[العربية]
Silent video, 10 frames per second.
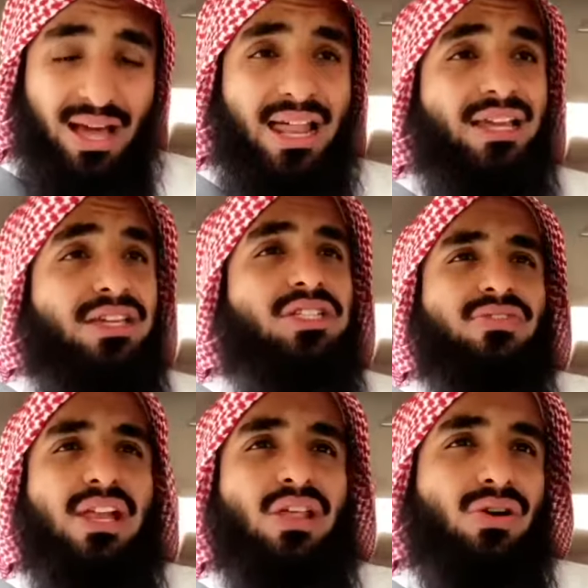الحين
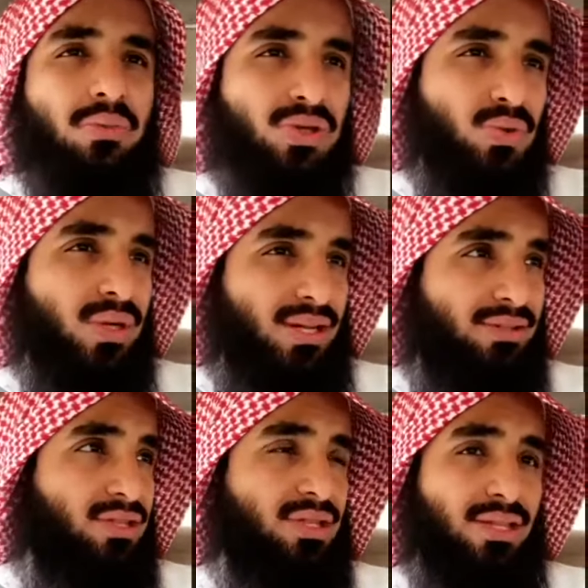شوف اللي ثوبك طويل
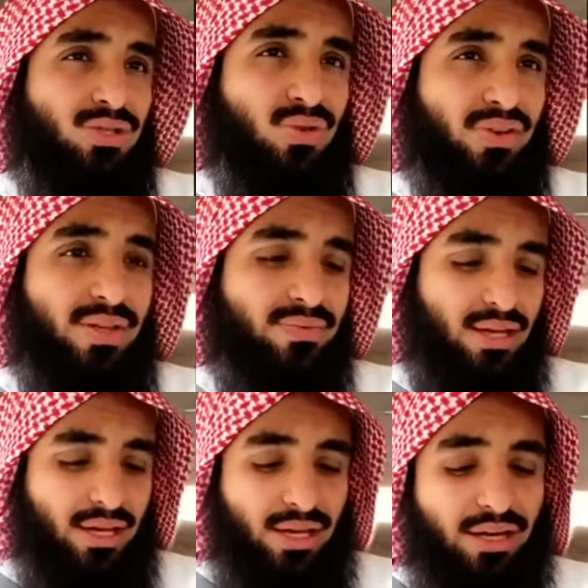انت شوف لي
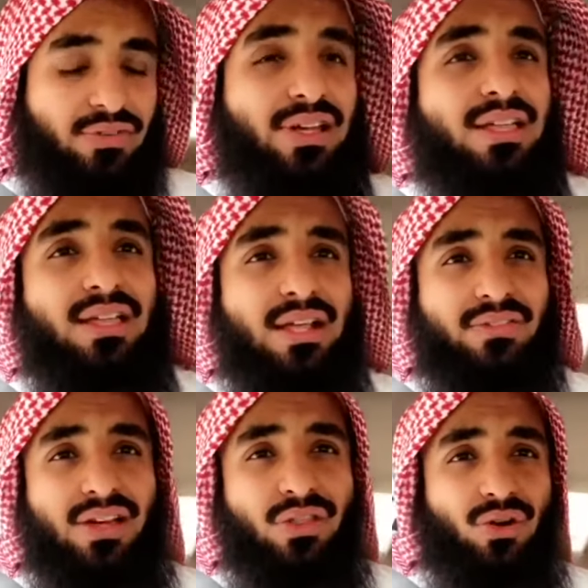ارفع
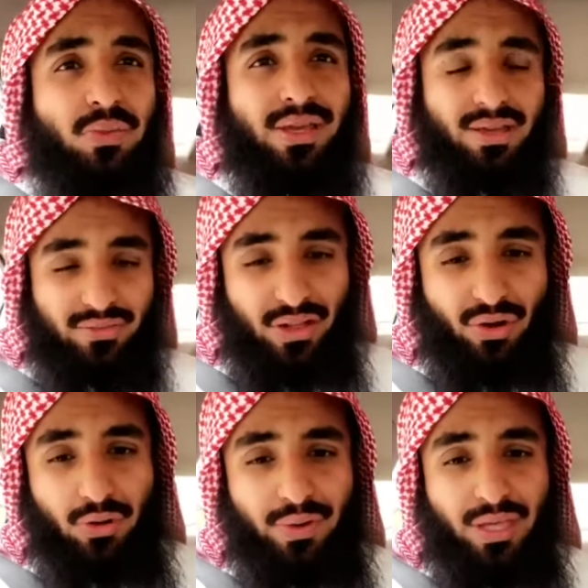ارفع ثوبك ارفع
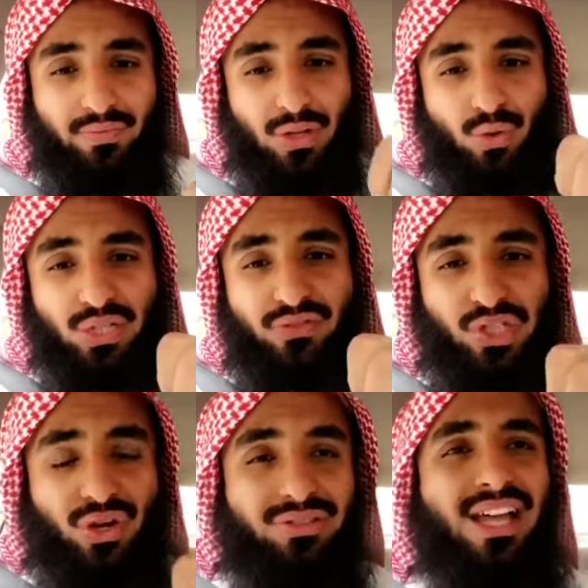ثوبك شوف
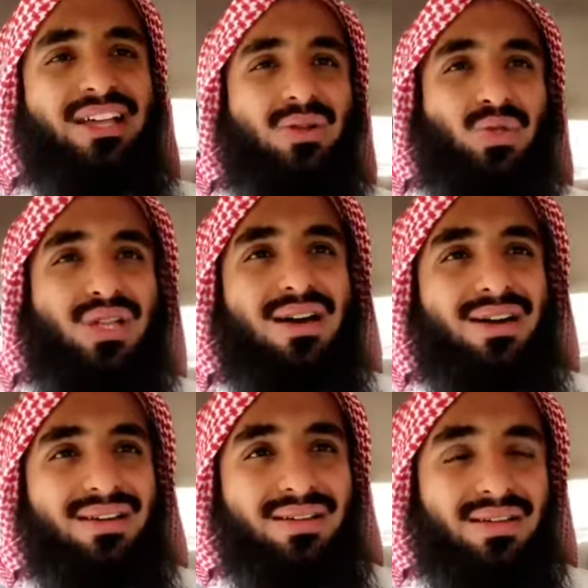شلون تحت
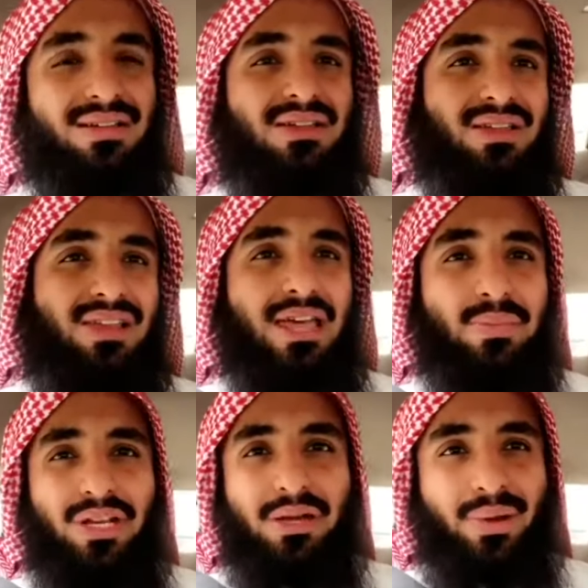الوساخه ليه
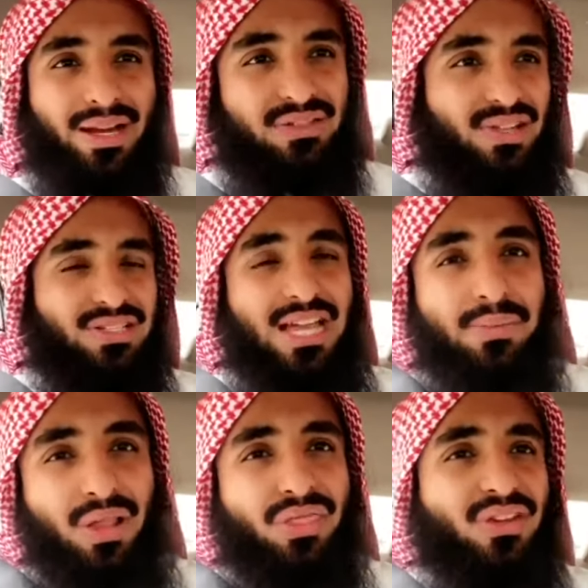منك مريت في
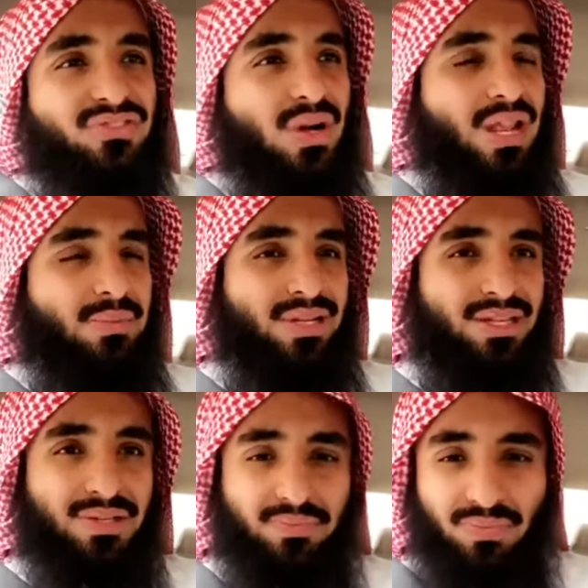الاسياب نظفته وليه
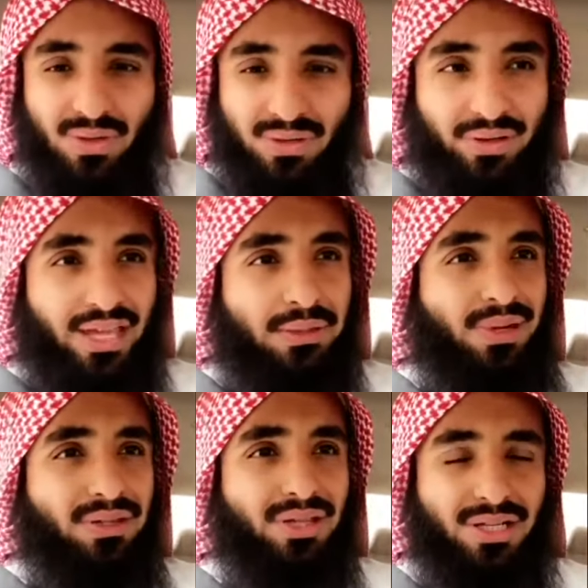منك رقيت
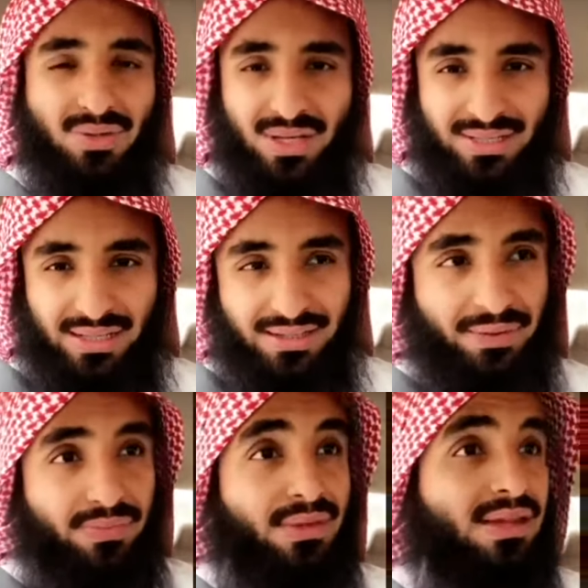مع الدرج ونزلته
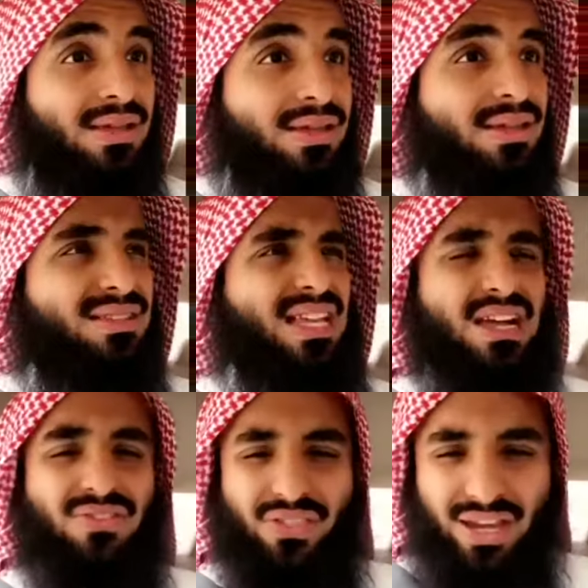
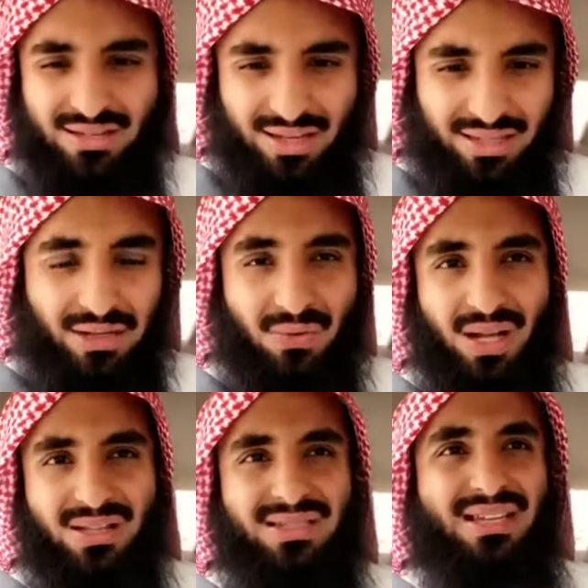تكفى 2 سم او
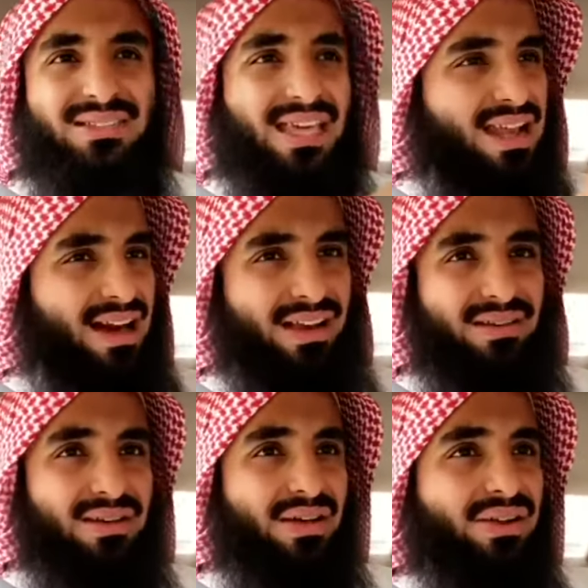1 سم الان
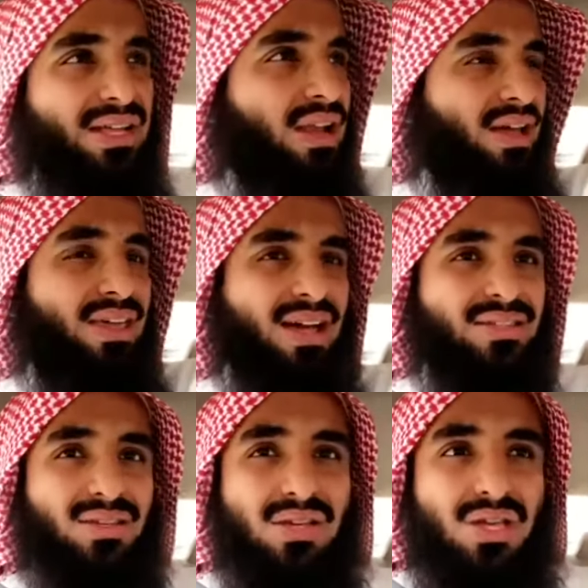رح
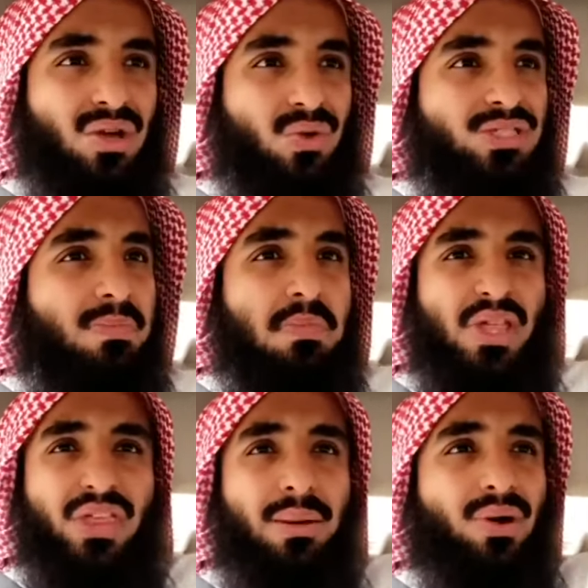الخياط وجمع
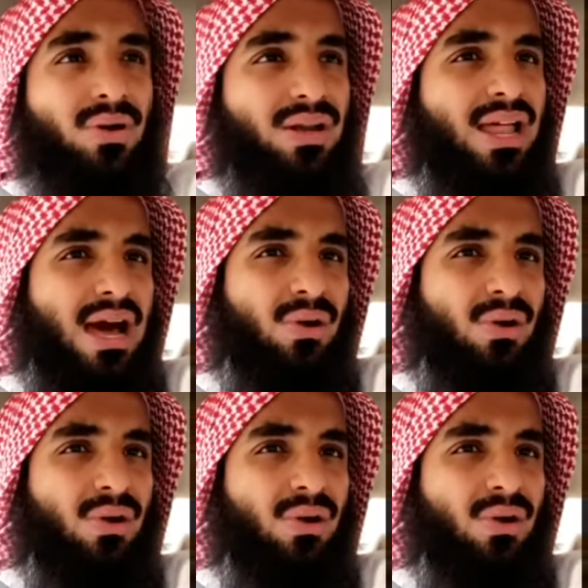ثيابك كلها